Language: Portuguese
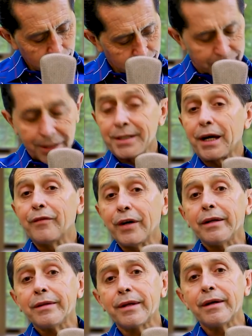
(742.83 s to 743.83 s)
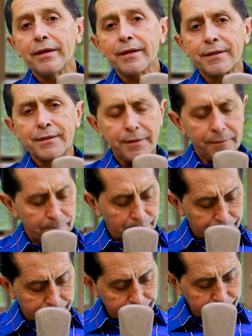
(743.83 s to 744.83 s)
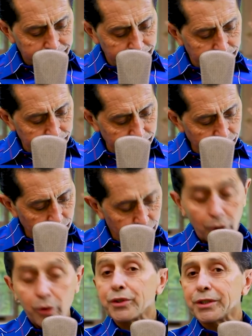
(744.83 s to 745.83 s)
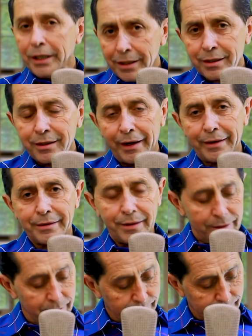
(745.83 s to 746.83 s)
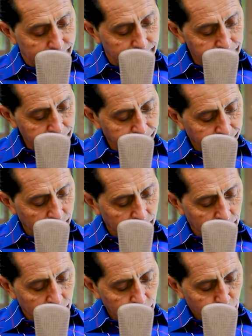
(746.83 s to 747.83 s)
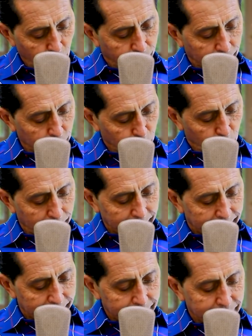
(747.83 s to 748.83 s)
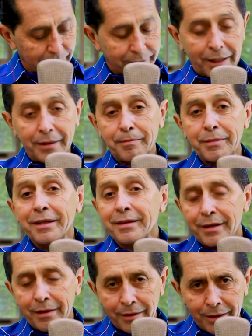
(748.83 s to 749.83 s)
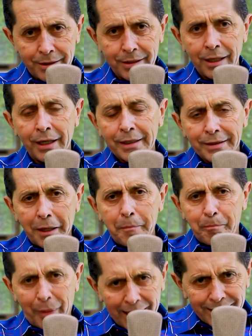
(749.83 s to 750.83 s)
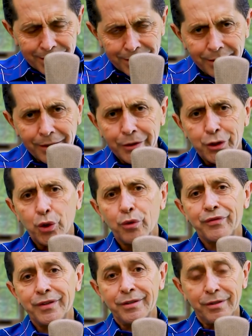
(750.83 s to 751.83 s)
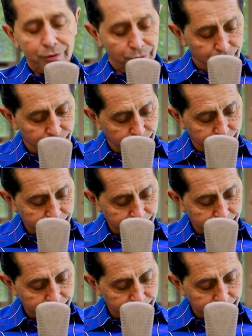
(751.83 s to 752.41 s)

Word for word: Precisa haver interesse. E eu sei que há interesse. Estou falando com uma igreja que tem interesse, tem prazer de ouvir isso.